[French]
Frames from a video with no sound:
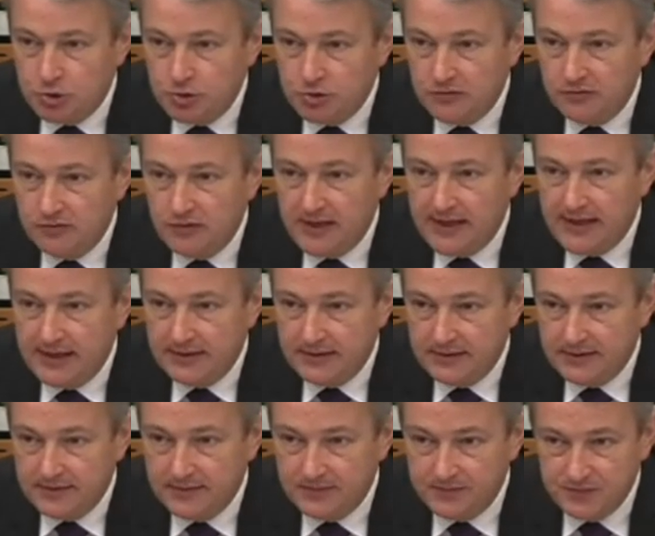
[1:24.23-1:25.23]
Je
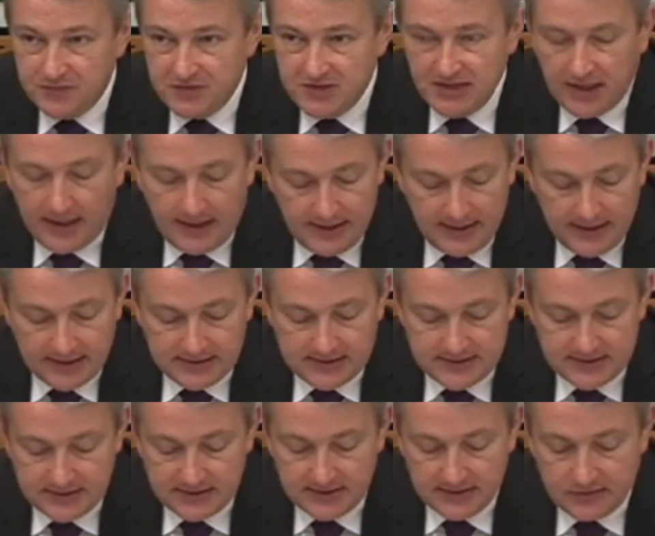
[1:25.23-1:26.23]
voulais dire à l'un
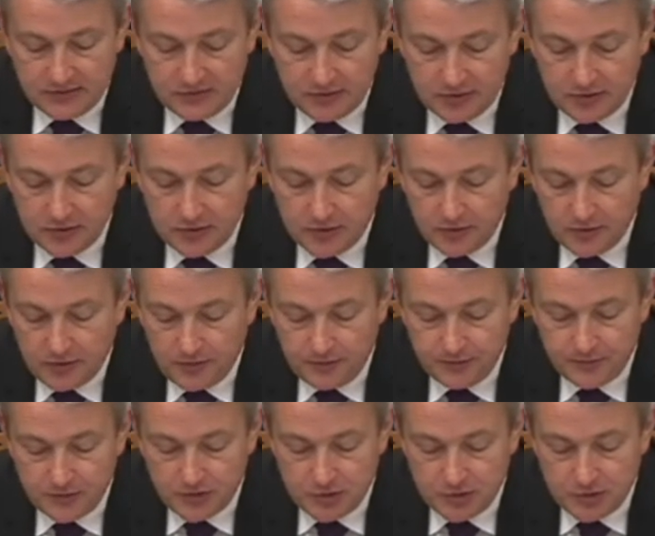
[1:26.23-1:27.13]
des intervenants que